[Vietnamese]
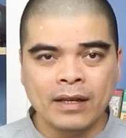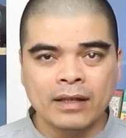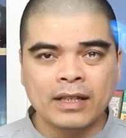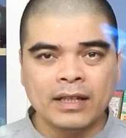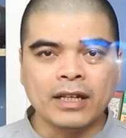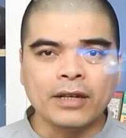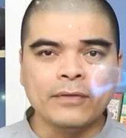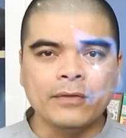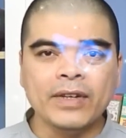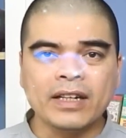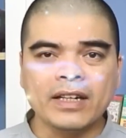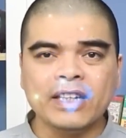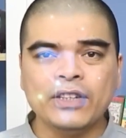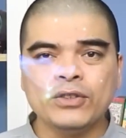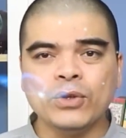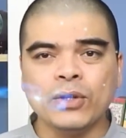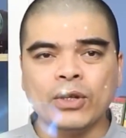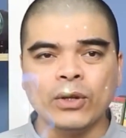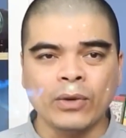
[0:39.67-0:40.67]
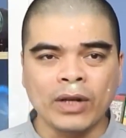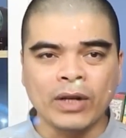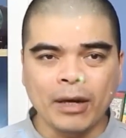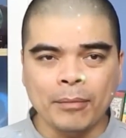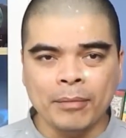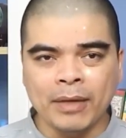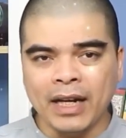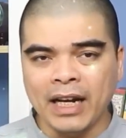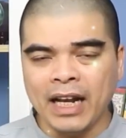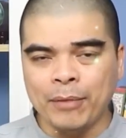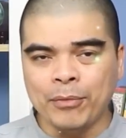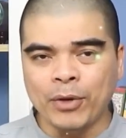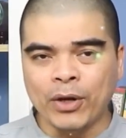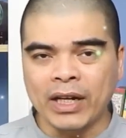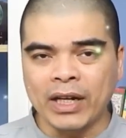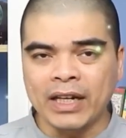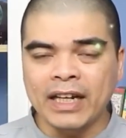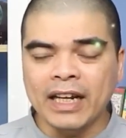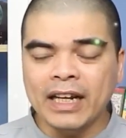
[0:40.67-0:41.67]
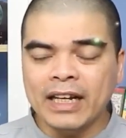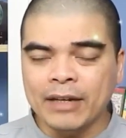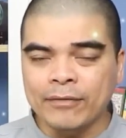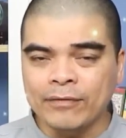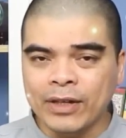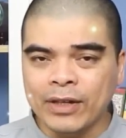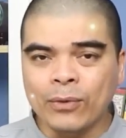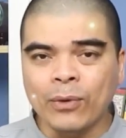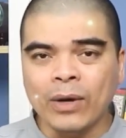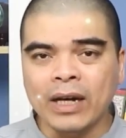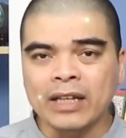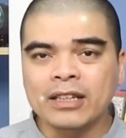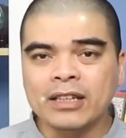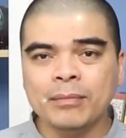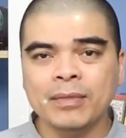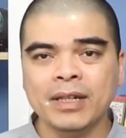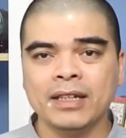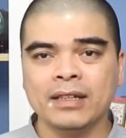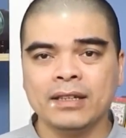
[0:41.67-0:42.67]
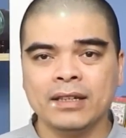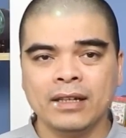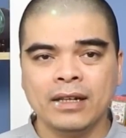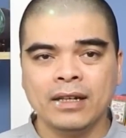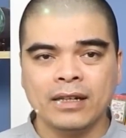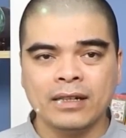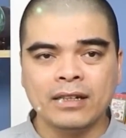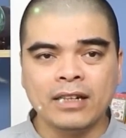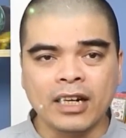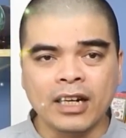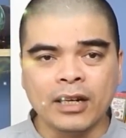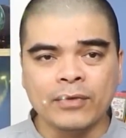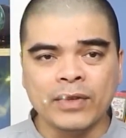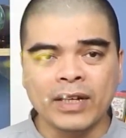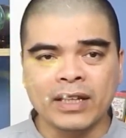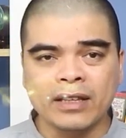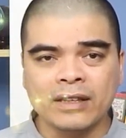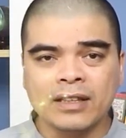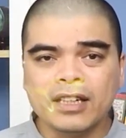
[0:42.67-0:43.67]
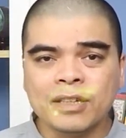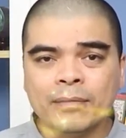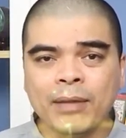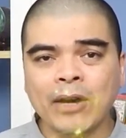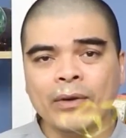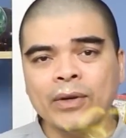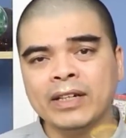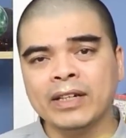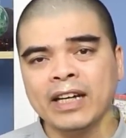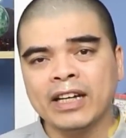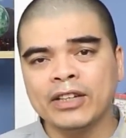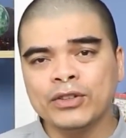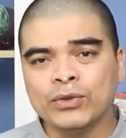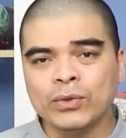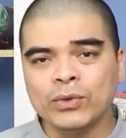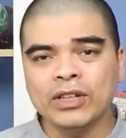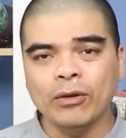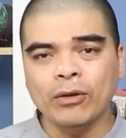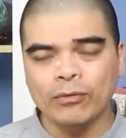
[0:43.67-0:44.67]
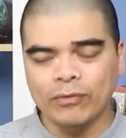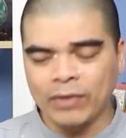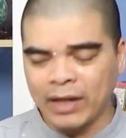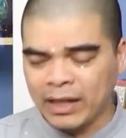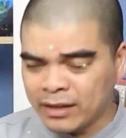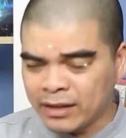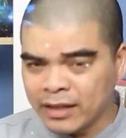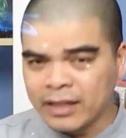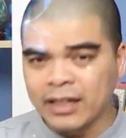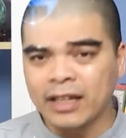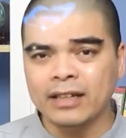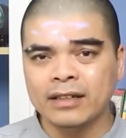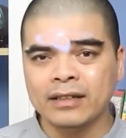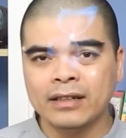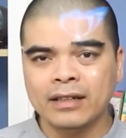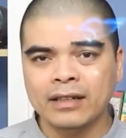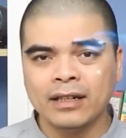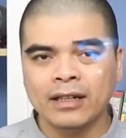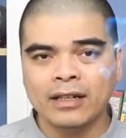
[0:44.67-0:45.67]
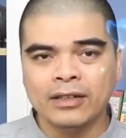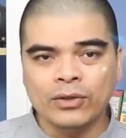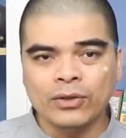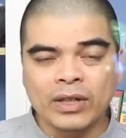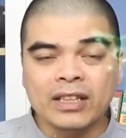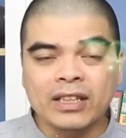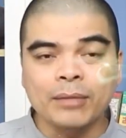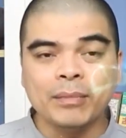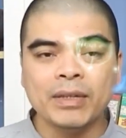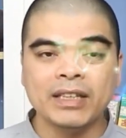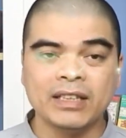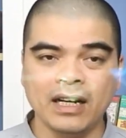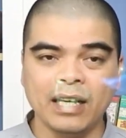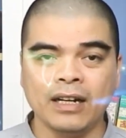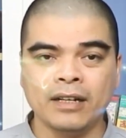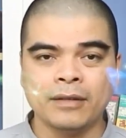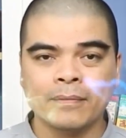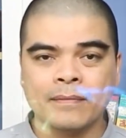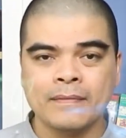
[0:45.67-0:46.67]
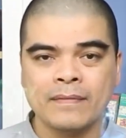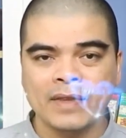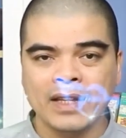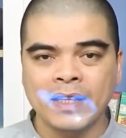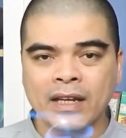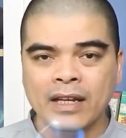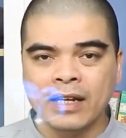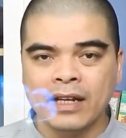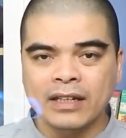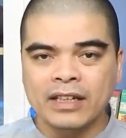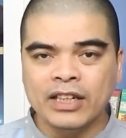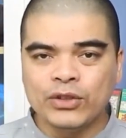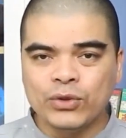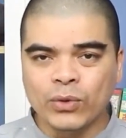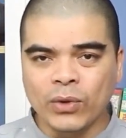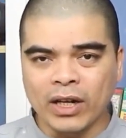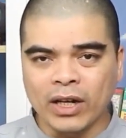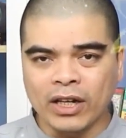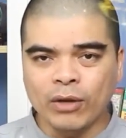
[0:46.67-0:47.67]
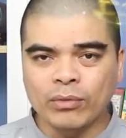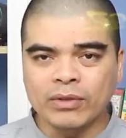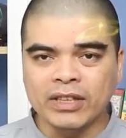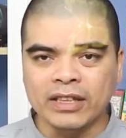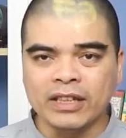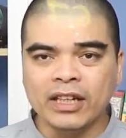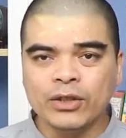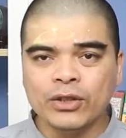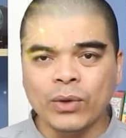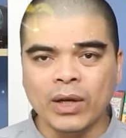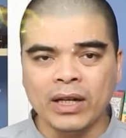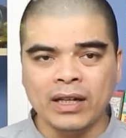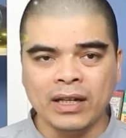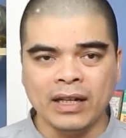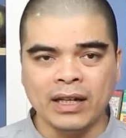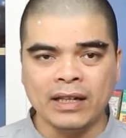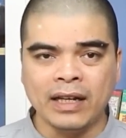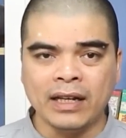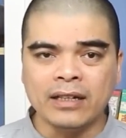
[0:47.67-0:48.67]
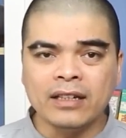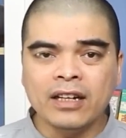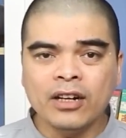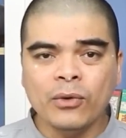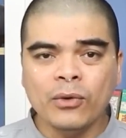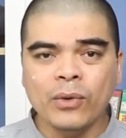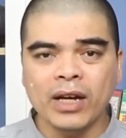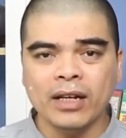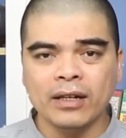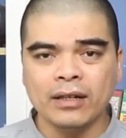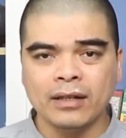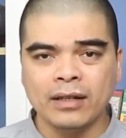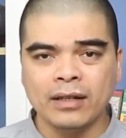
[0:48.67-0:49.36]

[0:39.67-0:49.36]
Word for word: thì cái việc đi chùa đầu năm ấy là một cái nét đẹp văn hóa tâm linh được người việt từ bao đời nay chú trọng và thực hiện cho đến tận bây giờ đi chùa không chỉ đơn thuần là để ước nguyện